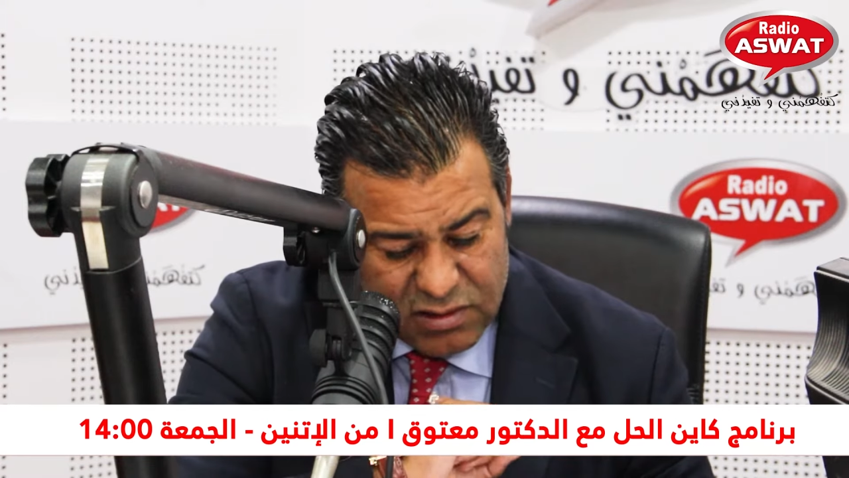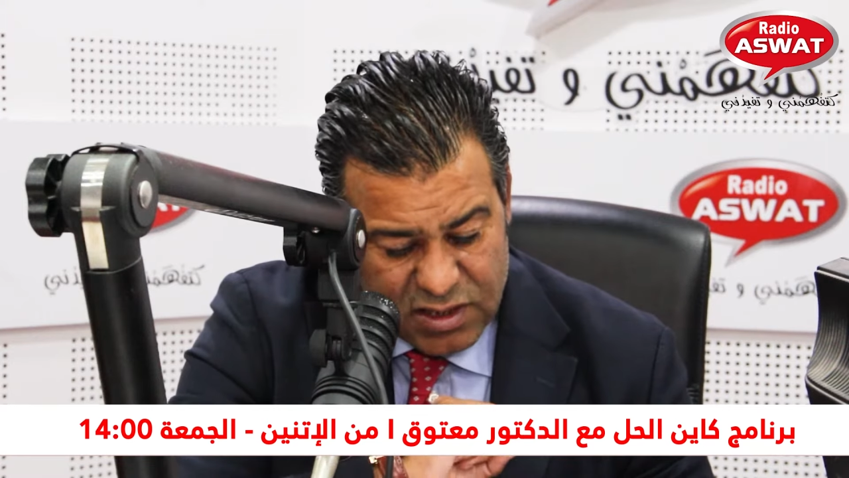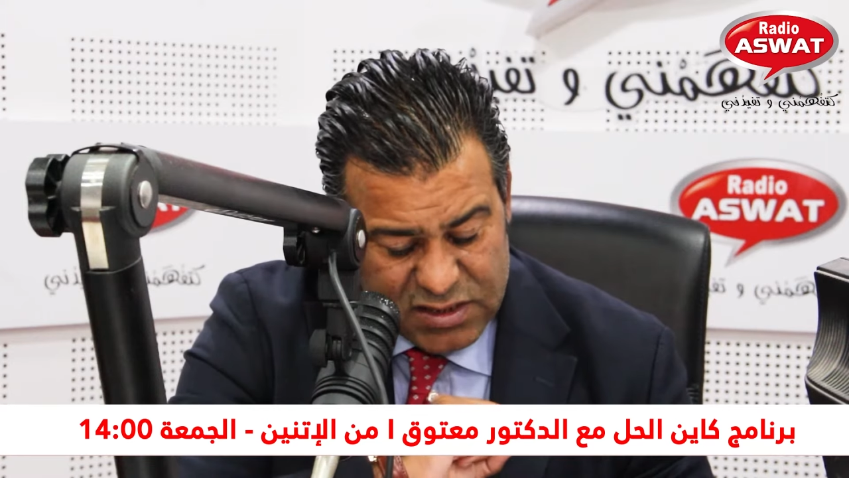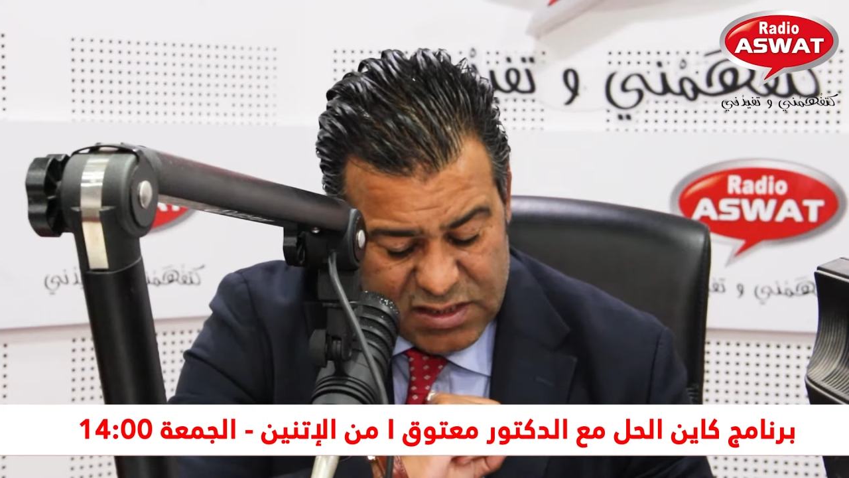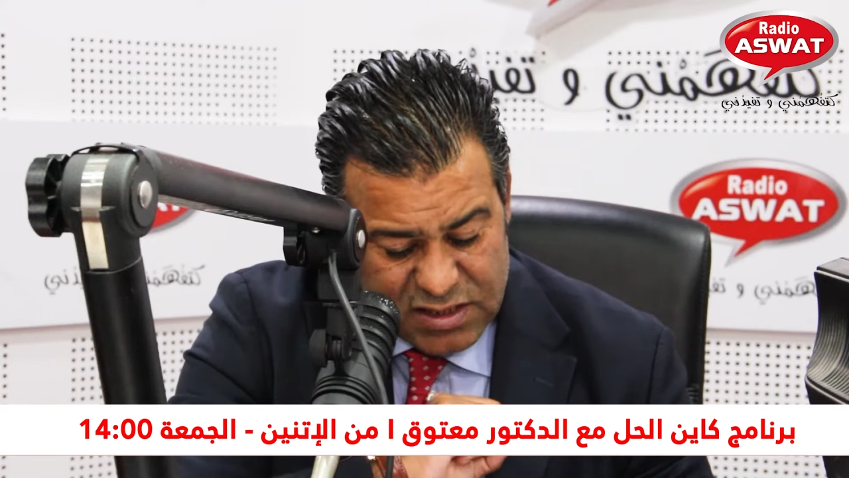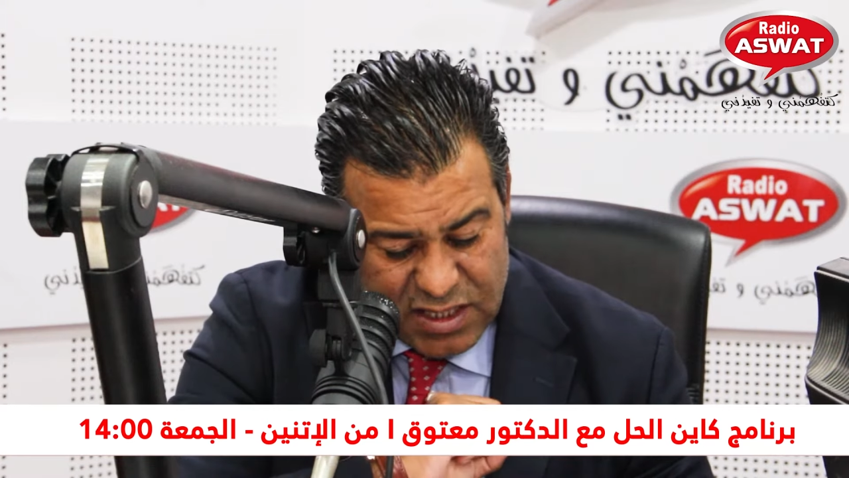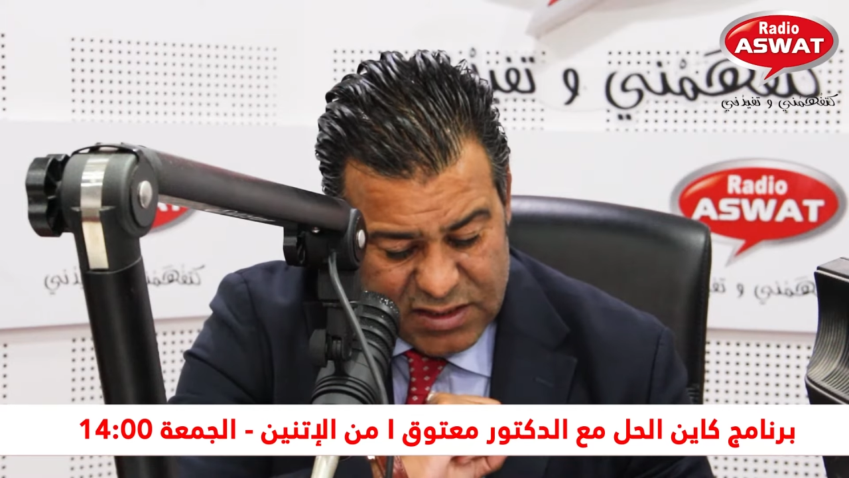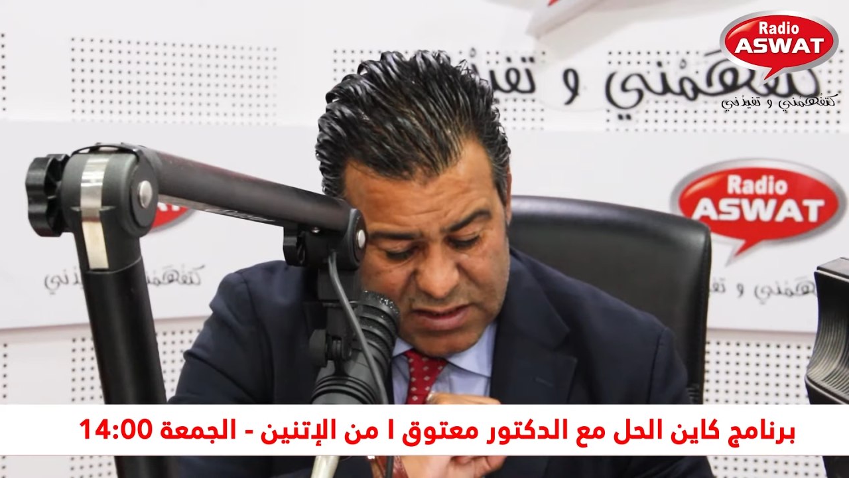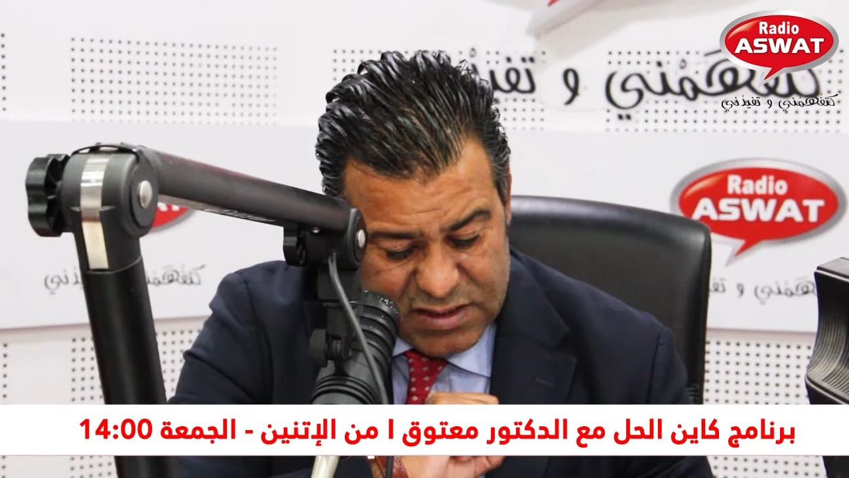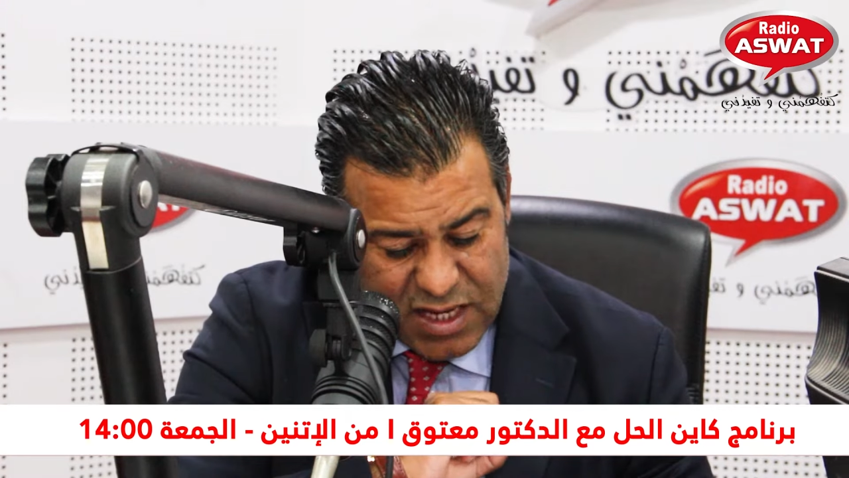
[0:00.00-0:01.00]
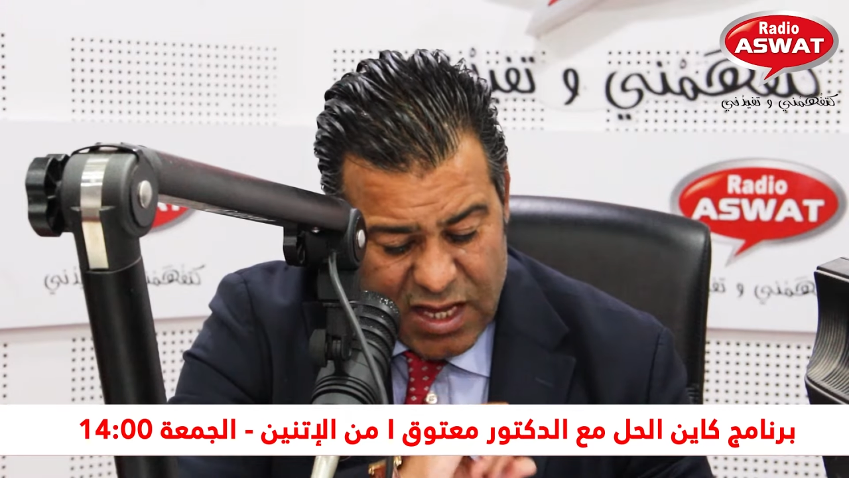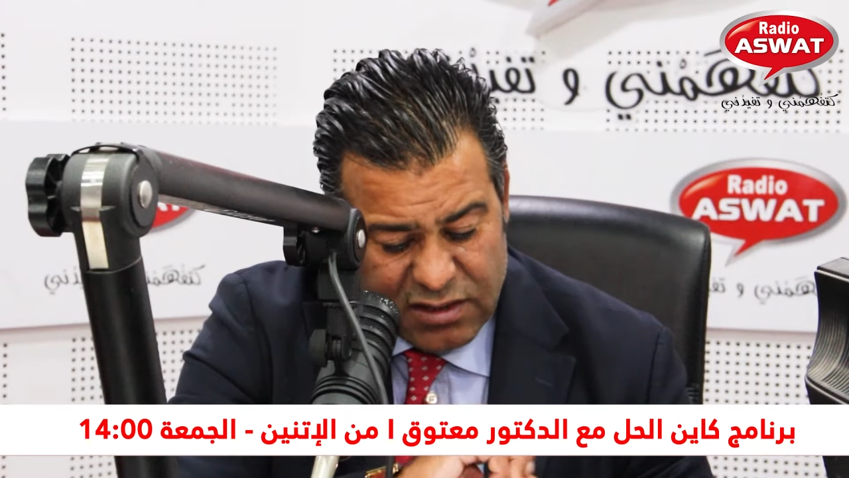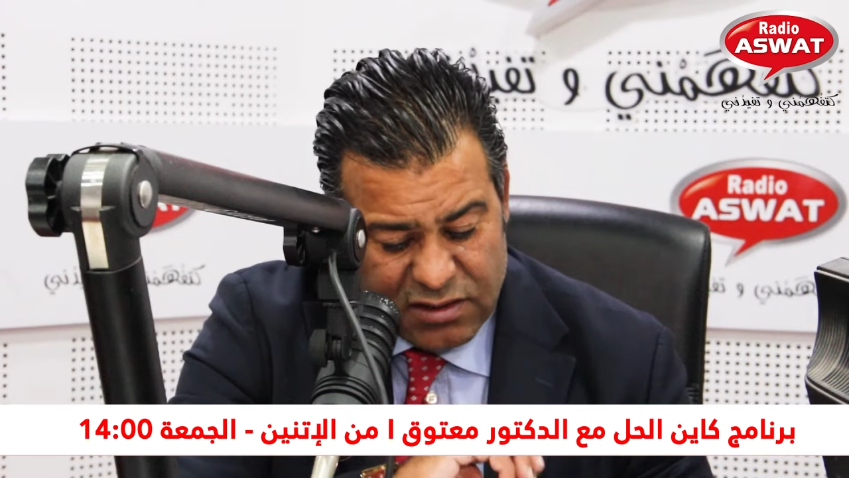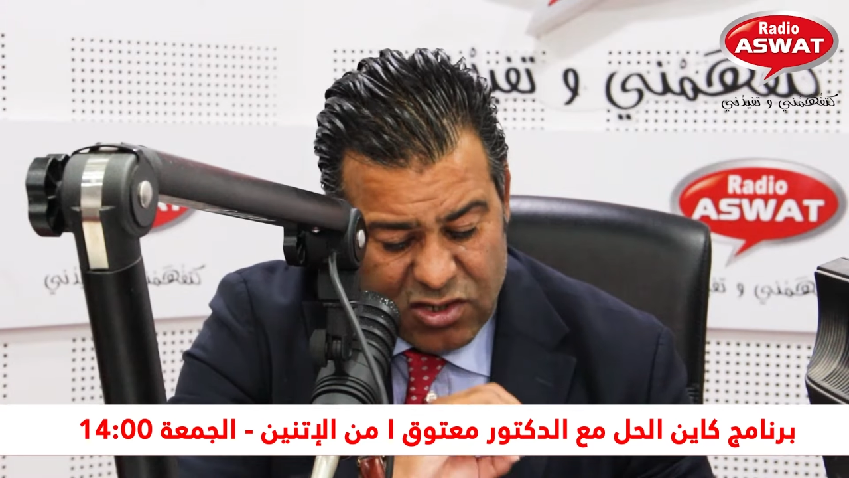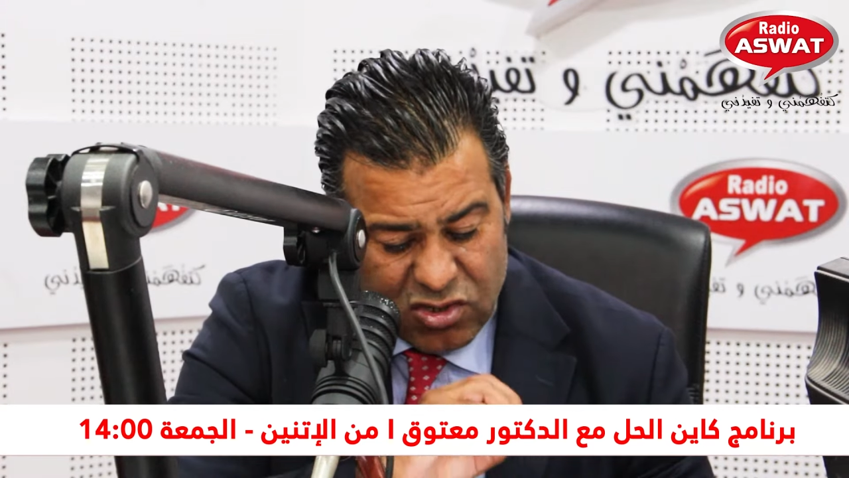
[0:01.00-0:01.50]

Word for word: غتعطينا عدد الساعات